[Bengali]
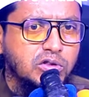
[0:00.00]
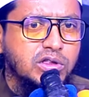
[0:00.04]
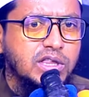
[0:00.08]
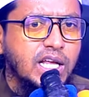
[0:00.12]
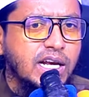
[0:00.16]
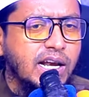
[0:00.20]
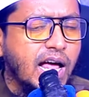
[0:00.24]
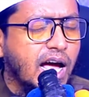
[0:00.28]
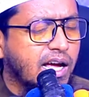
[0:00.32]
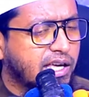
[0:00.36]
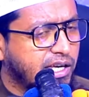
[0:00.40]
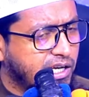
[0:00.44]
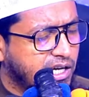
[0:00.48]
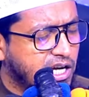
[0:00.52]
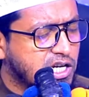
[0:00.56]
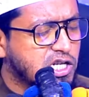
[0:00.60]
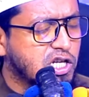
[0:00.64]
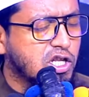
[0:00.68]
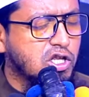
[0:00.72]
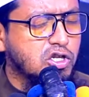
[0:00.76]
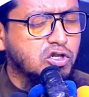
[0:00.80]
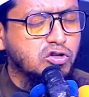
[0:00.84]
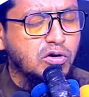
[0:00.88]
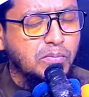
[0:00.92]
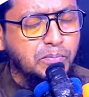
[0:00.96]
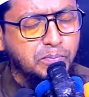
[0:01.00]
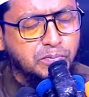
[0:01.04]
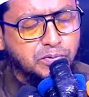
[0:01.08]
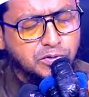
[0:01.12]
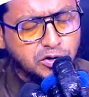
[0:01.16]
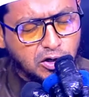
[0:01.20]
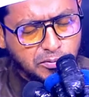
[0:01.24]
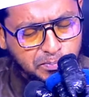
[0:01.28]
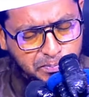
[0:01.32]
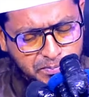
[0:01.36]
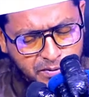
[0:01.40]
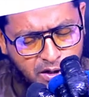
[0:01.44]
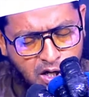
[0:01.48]
সন্তান আকিকার সাথে
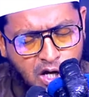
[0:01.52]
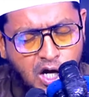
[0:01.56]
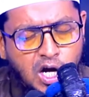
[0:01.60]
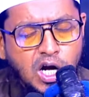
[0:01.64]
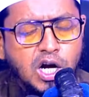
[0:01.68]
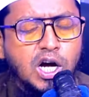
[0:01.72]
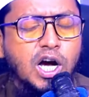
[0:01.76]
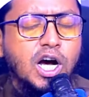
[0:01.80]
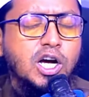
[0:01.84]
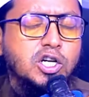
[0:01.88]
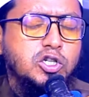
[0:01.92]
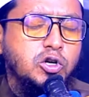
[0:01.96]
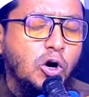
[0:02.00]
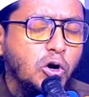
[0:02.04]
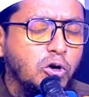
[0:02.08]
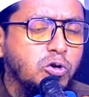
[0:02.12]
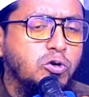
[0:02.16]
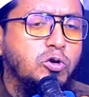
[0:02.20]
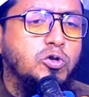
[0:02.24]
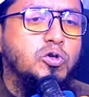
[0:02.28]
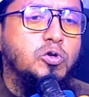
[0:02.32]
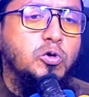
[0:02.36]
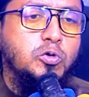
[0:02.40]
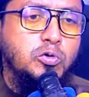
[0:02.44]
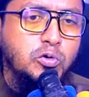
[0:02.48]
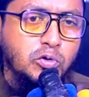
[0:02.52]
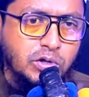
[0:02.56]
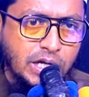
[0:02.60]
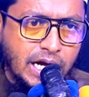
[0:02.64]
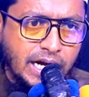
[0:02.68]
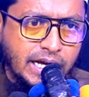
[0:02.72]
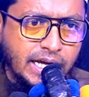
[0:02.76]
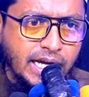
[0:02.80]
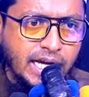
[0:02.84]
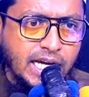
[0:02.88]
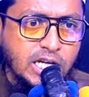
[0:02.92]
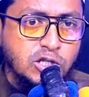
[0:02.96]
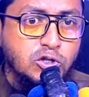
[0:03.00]
শর্তযুক্ত
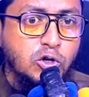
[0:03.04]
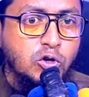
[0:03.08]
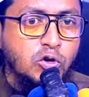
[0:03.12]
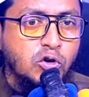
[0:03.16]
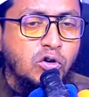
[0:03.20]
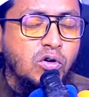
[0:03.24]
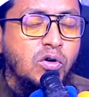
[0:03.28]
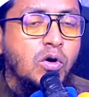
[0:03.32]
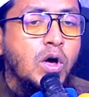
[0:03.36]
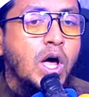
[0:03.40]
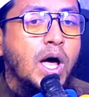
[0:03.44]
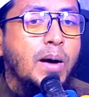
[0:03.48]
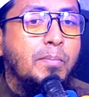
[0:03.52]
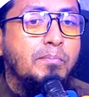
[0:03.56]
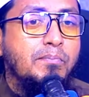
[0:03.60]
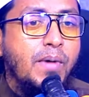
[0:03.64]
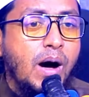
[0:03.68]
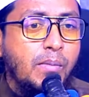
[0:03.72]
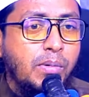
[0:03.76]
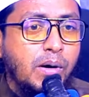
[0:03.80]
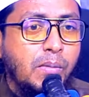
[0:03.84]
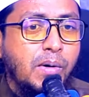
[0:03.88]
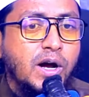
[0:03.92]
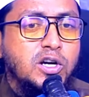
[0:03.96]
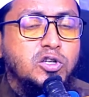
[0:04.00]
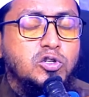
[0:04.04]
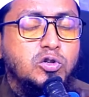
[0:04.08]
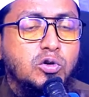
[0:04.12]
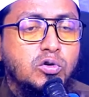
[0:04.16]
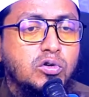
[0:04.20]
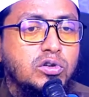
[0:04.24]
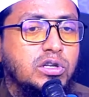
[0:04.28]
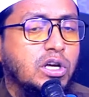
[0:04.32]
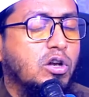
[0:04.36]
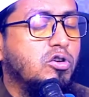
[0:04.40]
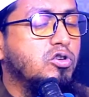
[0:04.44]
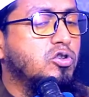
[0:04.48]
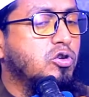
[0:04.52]
থাকে এই জন্য মা বাবার জন্য
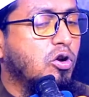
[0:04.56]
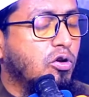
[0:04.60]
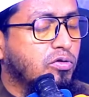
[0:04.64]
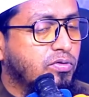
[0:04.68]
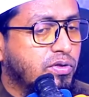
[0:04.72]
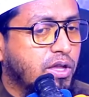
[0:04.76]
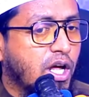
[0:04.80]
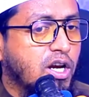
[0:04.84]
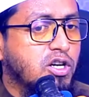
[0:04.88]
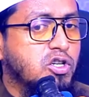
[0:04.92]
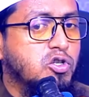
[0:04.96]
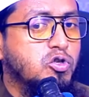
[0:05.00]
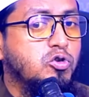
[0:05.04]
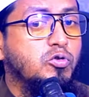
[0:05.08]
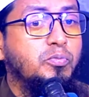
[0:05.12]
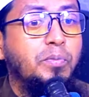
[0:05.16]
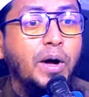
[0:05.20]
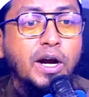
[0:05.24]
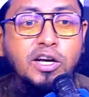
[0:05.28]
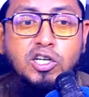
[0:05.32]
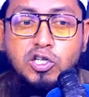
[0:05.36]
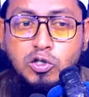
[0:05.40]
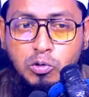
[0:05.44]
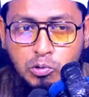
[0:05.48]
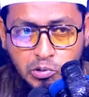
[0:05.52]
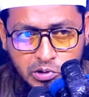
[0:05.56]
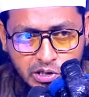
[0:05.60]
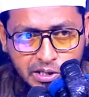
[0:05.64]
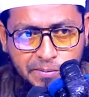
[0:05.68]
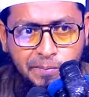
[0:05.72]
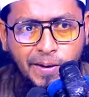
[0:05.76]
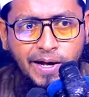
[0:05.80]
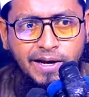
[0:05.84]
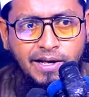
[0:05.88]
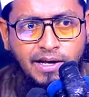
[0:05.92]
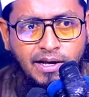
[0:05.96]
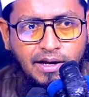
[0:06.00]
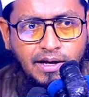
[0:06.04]
যেন সন্তান সুপারিশ করতে
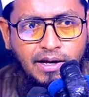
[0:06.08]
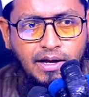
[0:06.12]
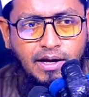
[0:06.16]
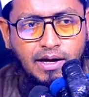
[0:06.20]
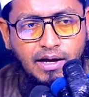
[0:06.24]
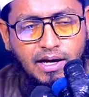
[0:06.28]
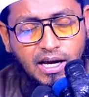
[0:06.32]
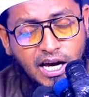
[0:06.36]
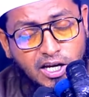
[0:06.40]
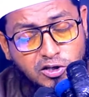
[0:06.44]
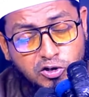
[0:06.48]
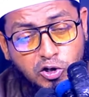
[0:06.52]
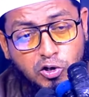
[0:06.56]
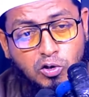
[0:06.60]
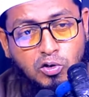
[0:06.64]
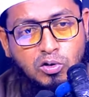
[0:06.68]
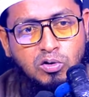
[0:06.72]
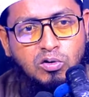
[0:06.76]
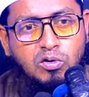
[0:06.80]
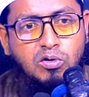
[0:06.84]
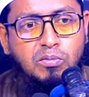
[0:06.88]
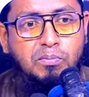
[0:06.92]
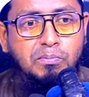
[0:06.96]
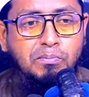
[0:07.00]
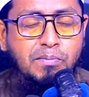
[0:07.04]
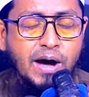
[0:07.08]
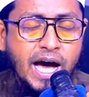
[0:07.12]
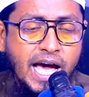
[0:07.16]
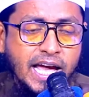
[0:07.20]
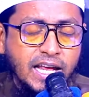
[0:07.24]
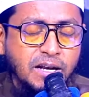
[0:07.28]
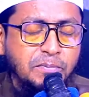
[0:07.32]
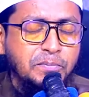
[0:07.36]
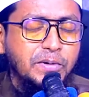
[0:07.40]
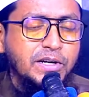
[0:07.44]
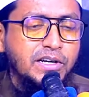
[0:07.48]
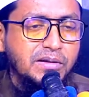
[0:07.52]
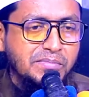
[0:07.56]
পারে এই জন্য
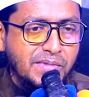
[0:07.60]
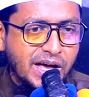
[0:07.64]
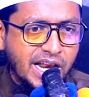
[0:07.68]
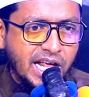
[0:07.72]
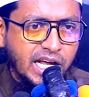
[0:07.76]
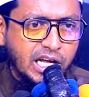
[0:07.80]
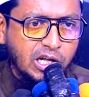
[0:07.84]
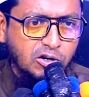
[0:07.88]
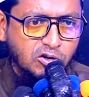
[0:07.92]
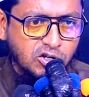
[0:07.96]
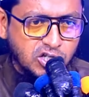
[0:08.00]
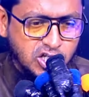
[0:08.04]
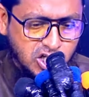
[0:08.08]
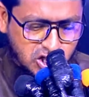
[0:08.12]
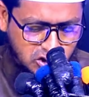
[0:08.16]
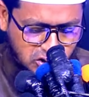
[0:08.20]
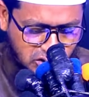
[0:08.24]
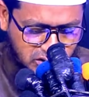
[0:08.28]
মায়ের পেটে মারা গেলেও সে